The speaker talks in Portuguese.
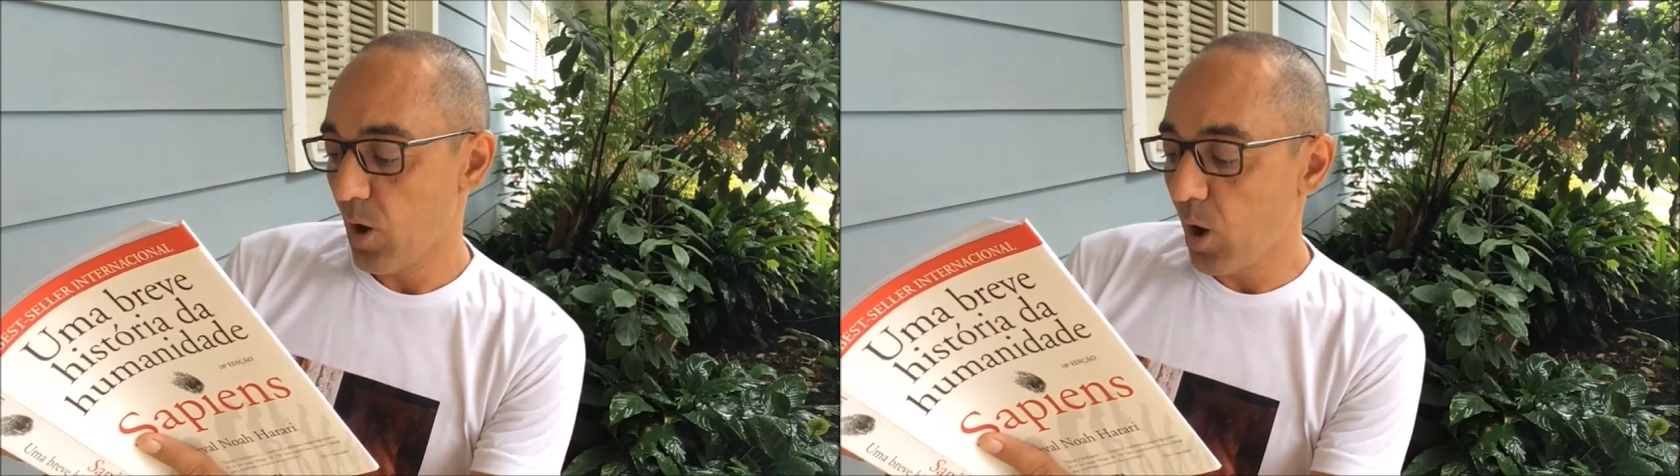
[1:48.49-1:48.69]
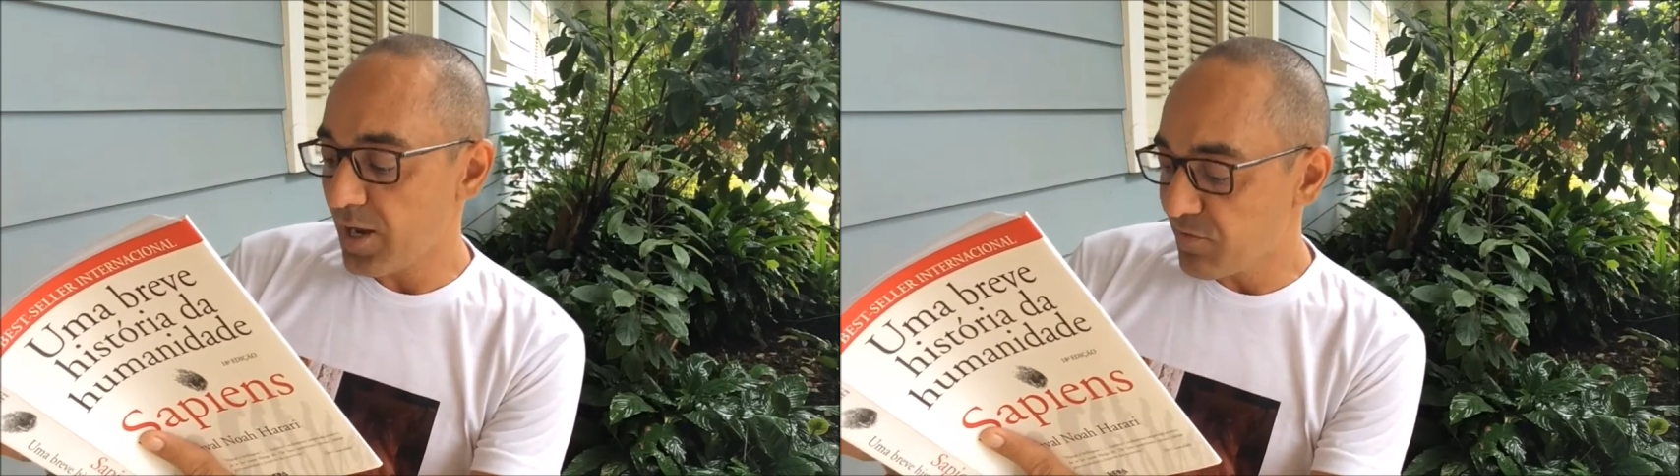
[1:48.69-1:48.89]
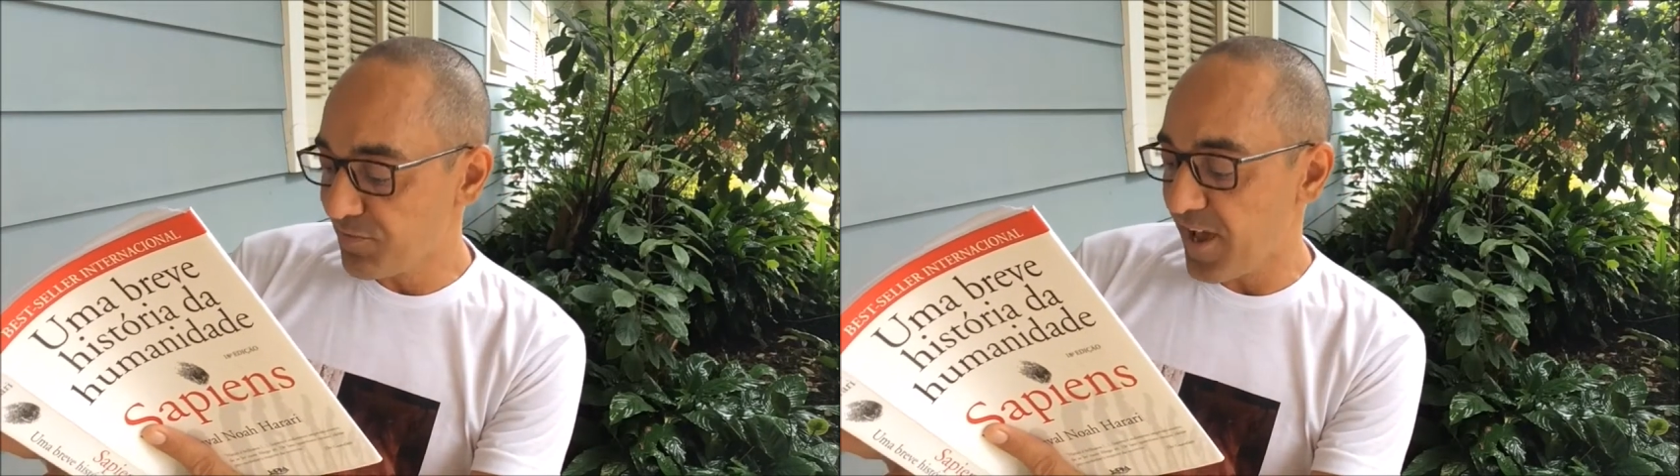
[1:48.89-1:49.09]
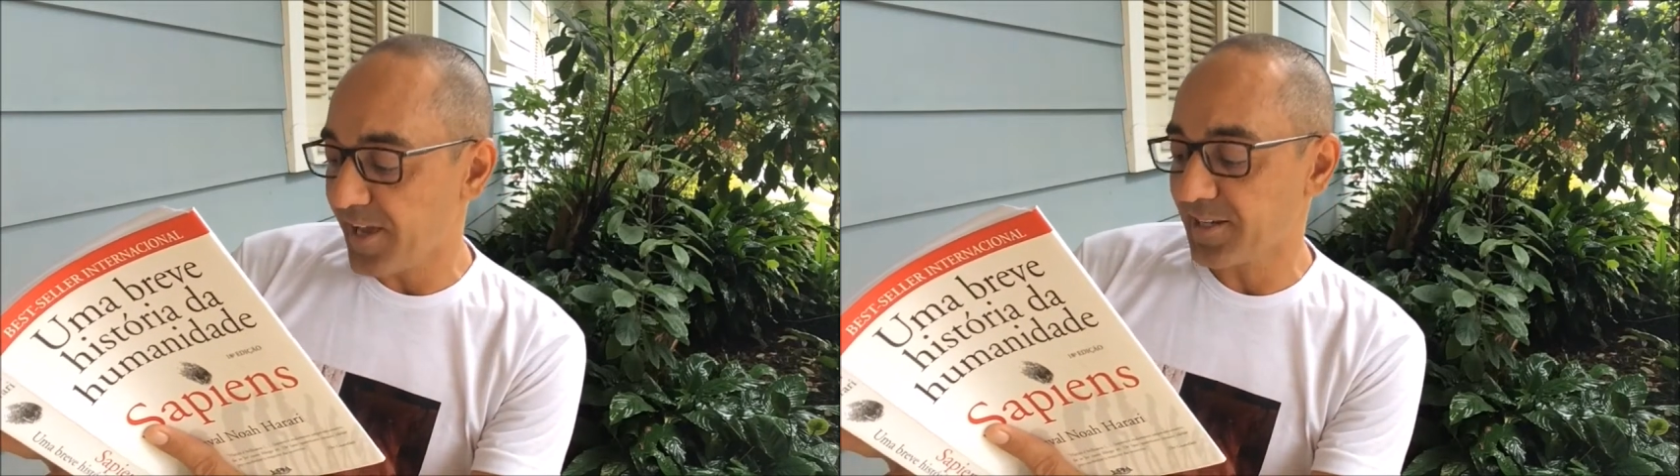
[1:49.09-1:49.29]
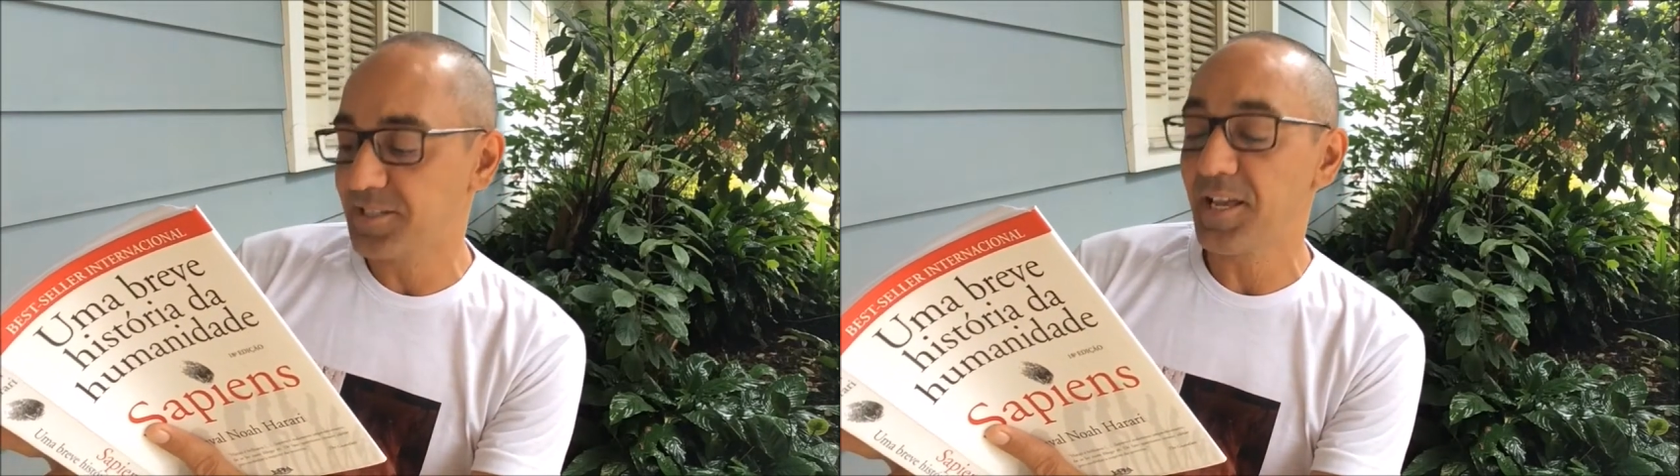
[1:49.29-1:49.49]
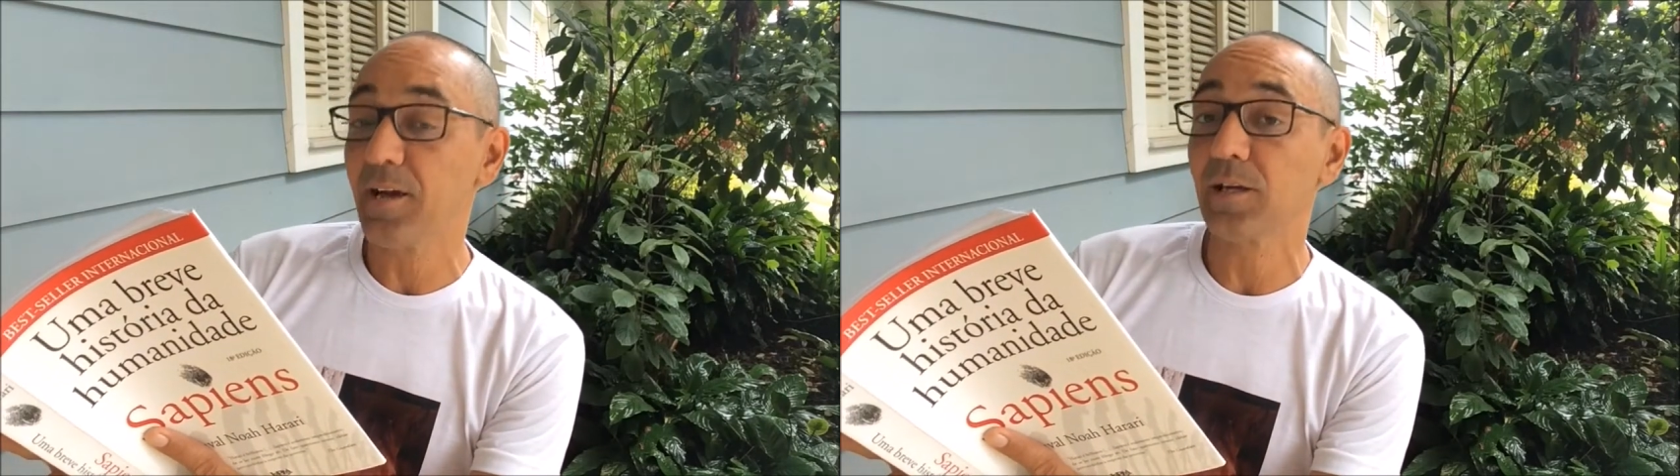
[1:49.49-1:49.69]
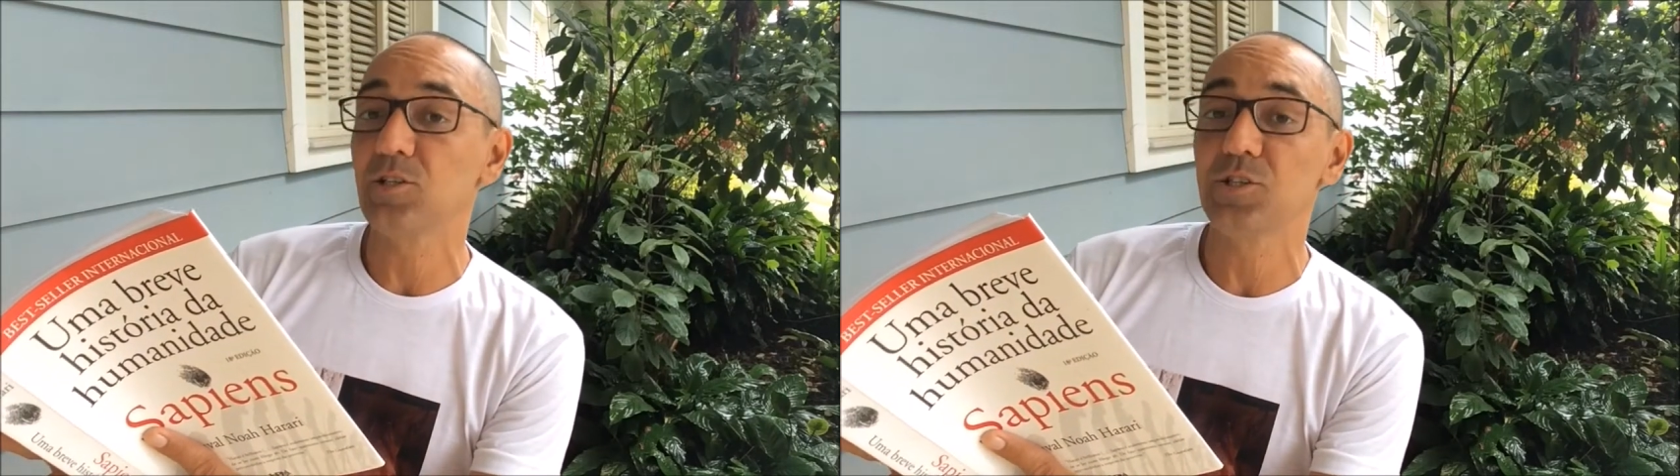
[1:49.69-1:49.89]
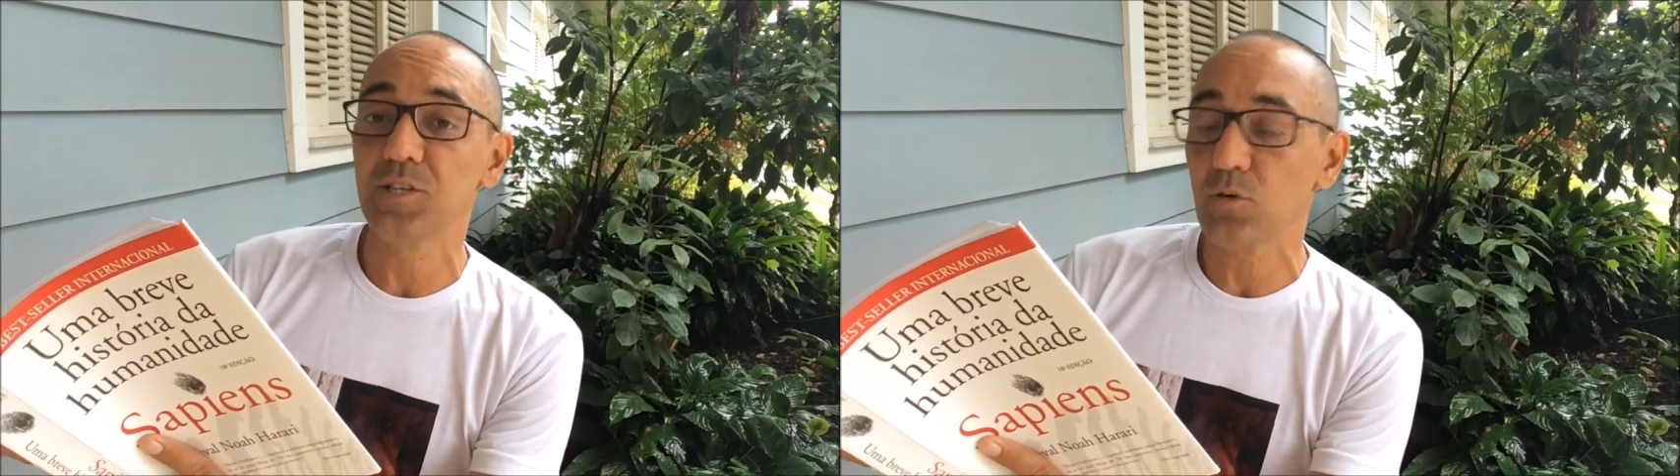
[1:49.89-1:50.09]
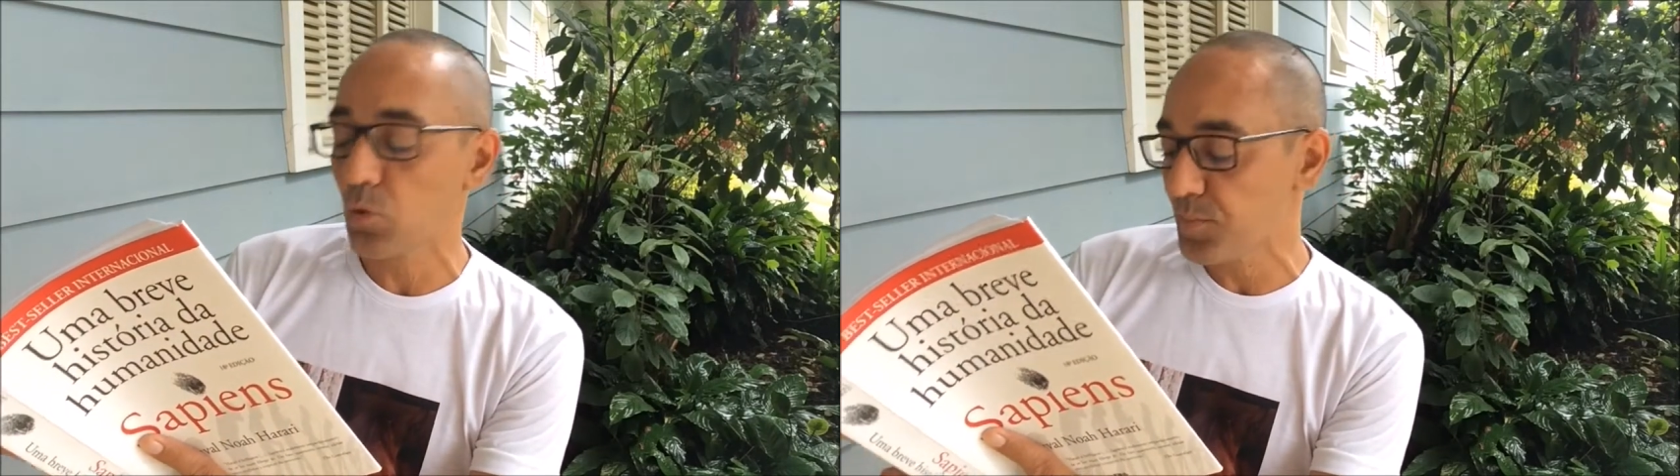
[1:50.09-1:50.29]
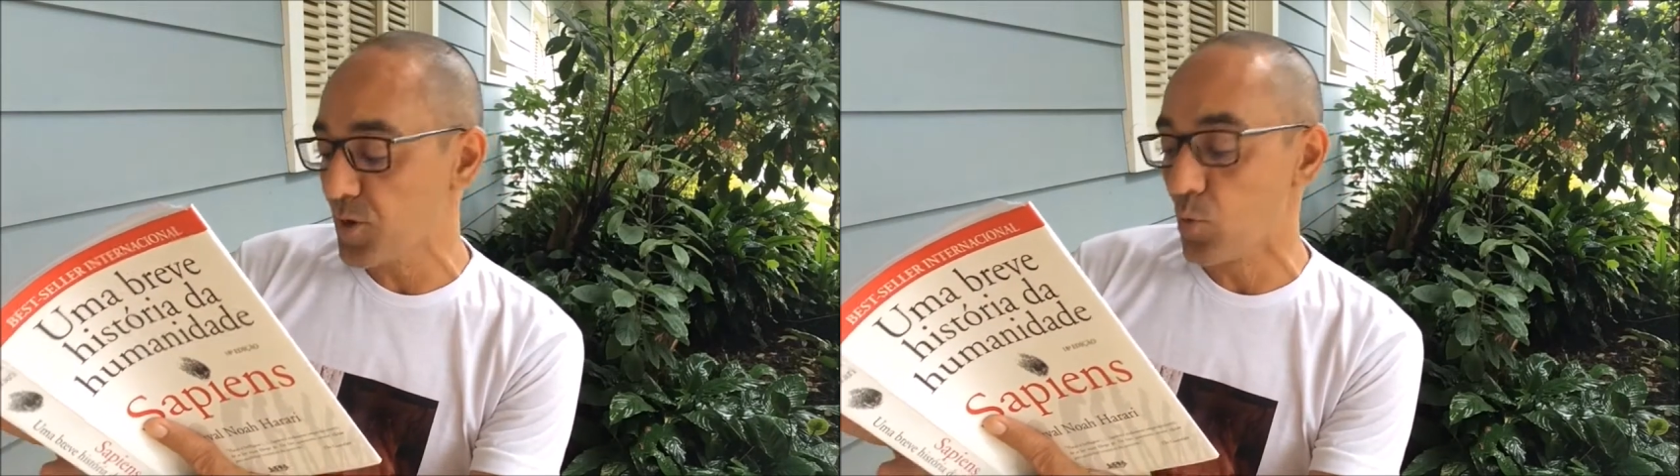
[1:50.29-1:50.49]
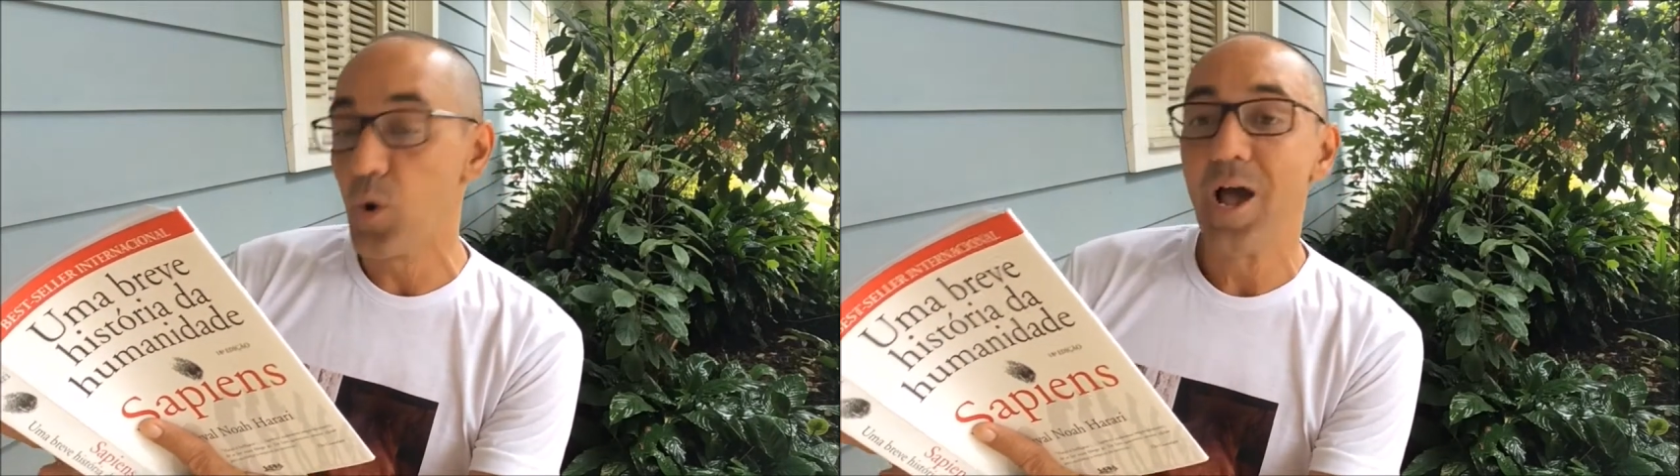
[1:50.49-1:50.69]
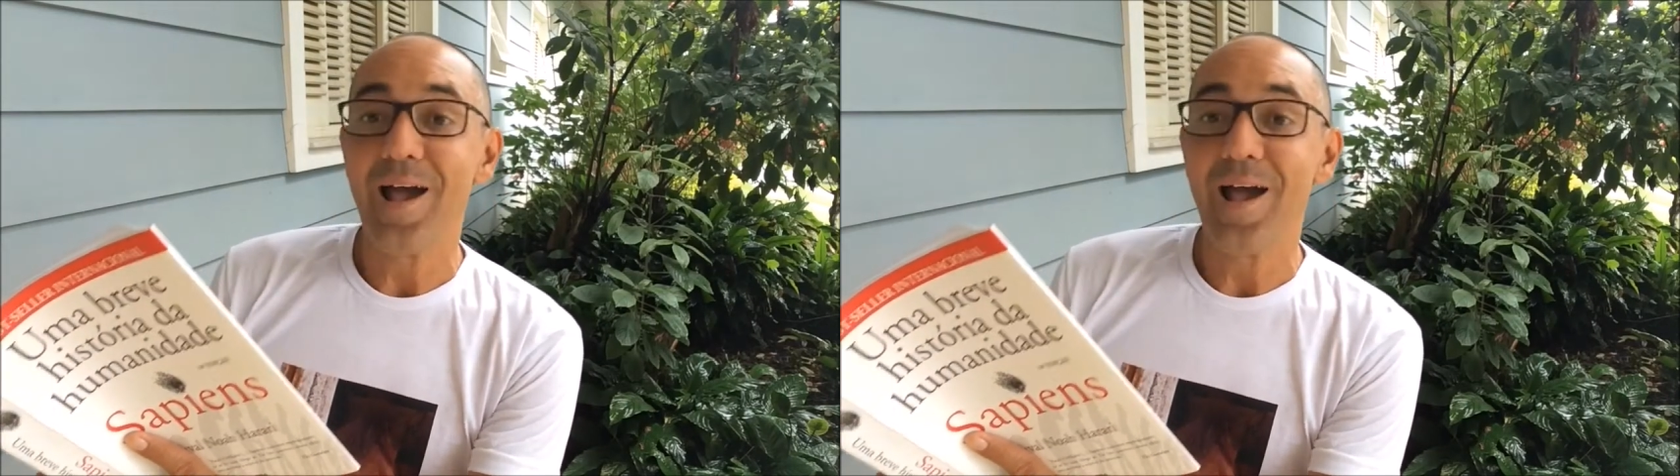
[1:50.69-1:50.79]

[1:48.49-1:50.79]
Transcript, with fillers: Oliveiras, cerca de 5.000.